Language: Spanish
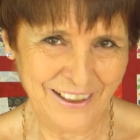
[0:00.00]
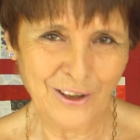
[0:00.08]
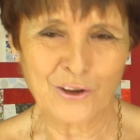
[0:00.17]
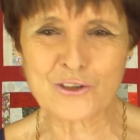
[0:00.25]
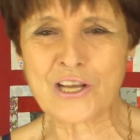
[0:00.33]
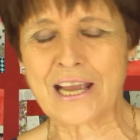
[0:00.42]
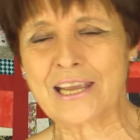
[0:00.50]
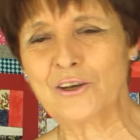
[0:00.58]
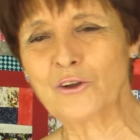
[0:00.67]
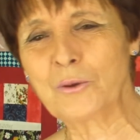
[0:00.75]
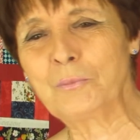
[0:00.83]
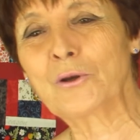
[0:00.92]
O sea, que
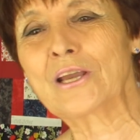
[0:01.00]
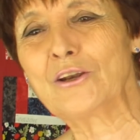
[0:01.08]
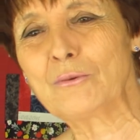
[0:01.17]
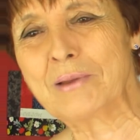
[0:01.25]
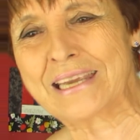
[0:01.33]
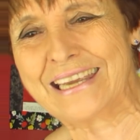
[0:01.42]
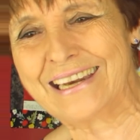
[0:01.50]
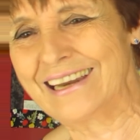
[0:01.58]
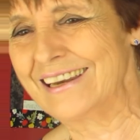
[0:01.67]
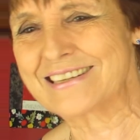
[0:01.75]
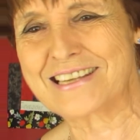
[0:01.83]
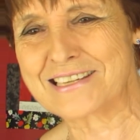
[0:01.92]
no es porque no me quieras
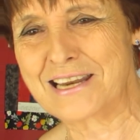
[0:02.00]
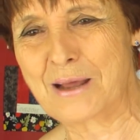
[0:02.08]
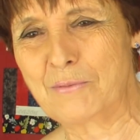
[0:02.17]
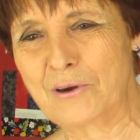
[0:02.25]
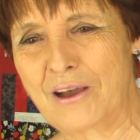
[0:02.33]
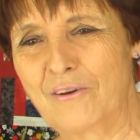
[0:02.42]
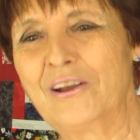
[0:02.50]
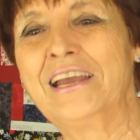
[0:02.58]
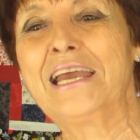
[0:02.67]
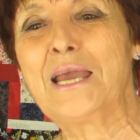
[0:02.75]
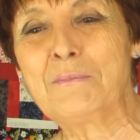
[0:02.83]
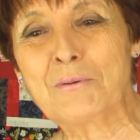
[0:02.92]
ni estés
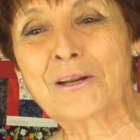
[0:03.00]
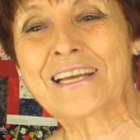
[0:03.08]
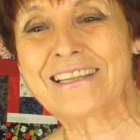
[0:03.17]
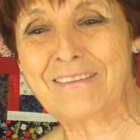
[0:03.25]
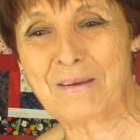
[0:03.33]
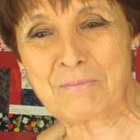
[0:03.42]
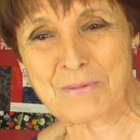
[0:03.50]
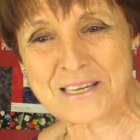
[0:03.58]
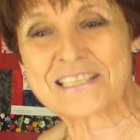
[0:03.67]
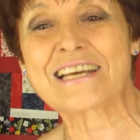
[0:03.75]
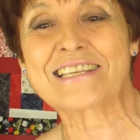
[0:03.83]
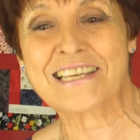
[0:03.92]
enamorado, es porque te
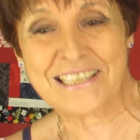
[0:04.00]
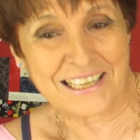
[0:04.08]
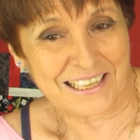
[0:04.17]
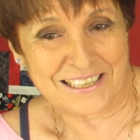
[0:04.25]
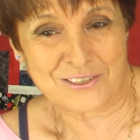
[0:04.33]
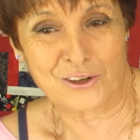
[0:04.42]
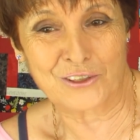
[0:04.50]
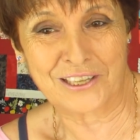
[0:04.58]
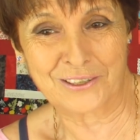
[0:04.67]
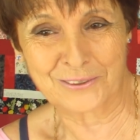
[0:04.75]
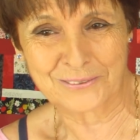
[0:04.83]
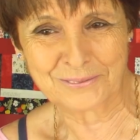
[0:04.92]
despistas y te crees
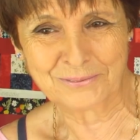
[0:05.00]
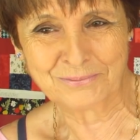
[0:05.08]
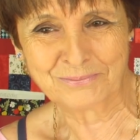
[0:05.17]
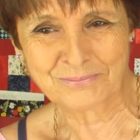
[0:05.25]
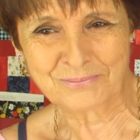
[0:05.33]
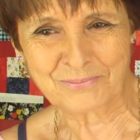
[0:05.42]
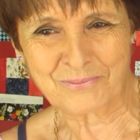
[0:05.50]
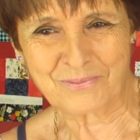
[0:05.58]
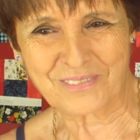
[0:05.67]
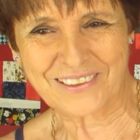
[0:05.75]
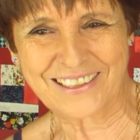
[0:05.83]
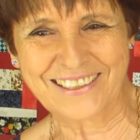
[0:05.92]
soltero. Mira, yo quererte te
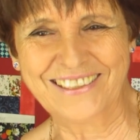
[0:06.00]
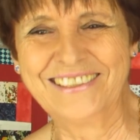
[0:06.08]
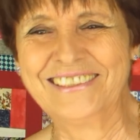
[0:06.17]
quiero.